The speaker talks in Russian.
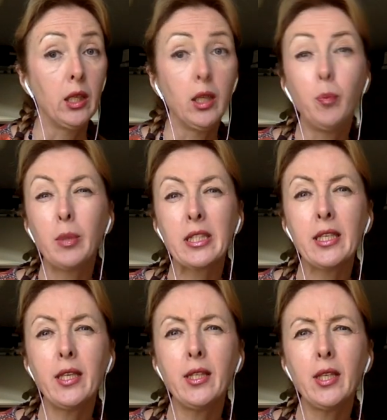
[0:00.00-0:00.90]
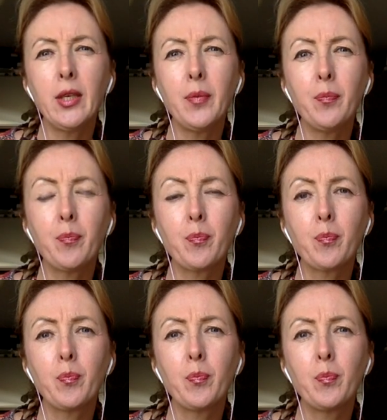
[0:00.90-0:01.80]
И последние
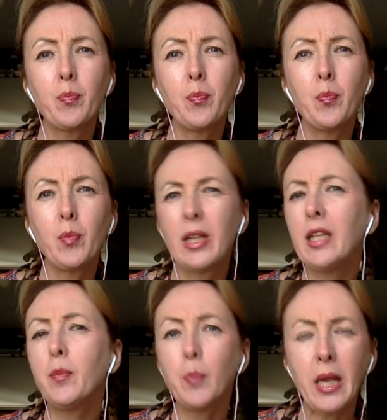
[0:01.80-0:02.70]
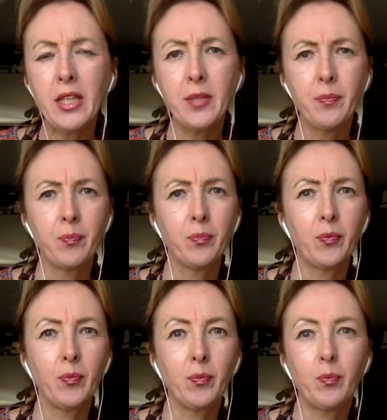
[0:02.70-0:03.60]
лет пять
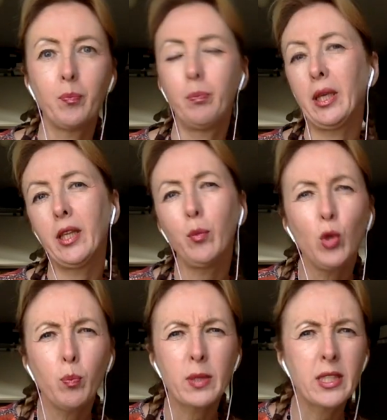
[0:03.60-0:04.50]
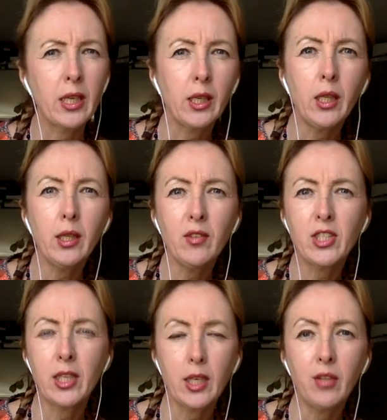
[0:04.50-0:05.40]
передо мной постоянно
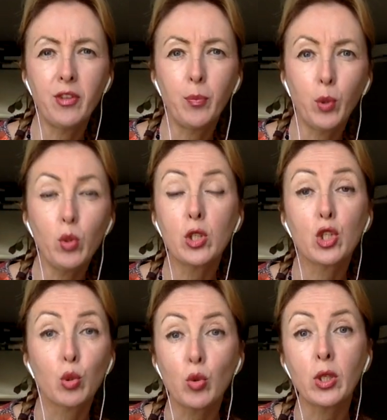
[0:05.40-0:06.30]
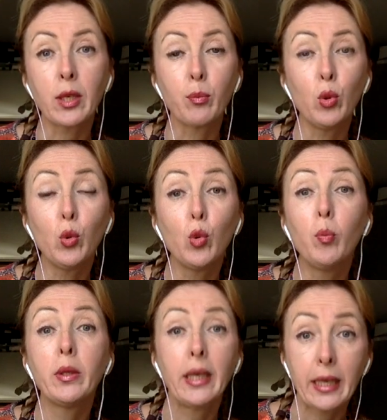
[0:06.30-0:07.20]
стоял вопрос, что же ребенку
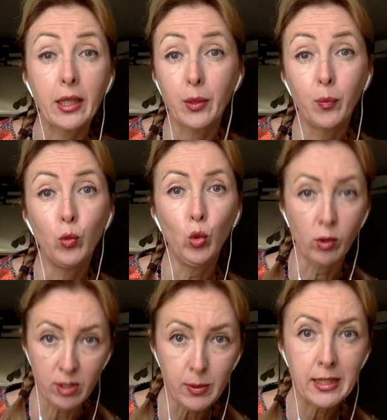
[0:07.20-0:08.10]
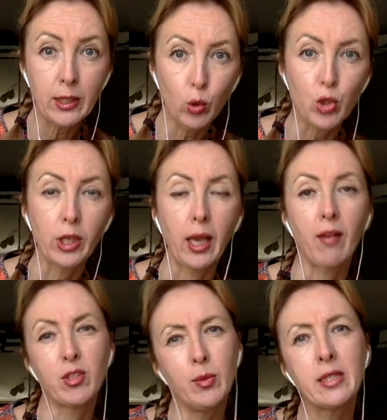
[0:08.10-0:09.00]
подарить. Ну, не в смысле дочери,
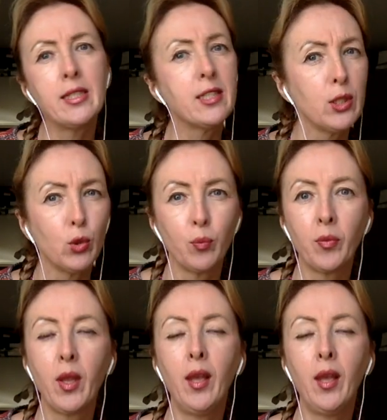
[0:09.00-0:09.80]
а в смысле сыну.